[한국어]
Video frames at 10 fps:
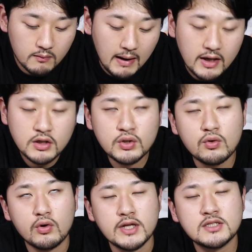
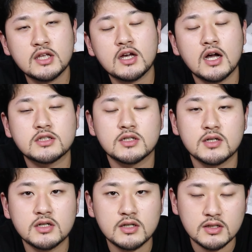마이크로 SD
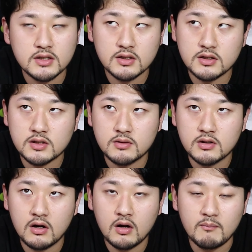카드
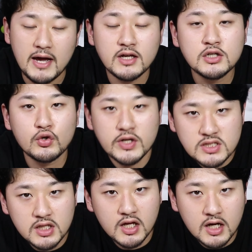어, 마이크로
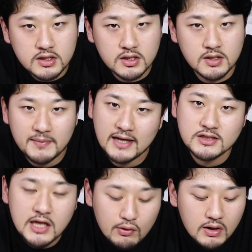SD 카드를
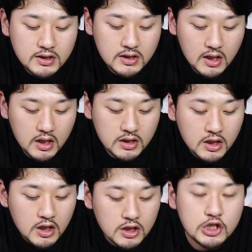많이 사용하니까
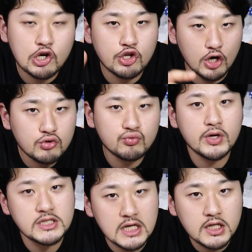그거
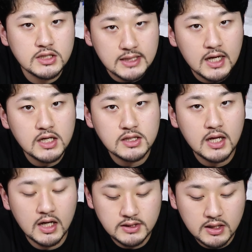12개짜리를
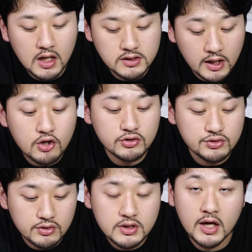사야겠다 생각을
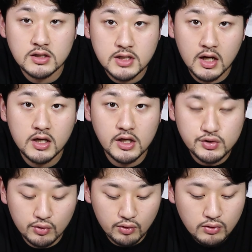했거든요. 제가
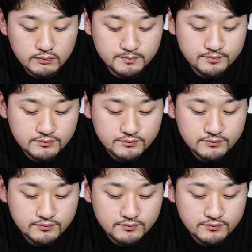개인적으로.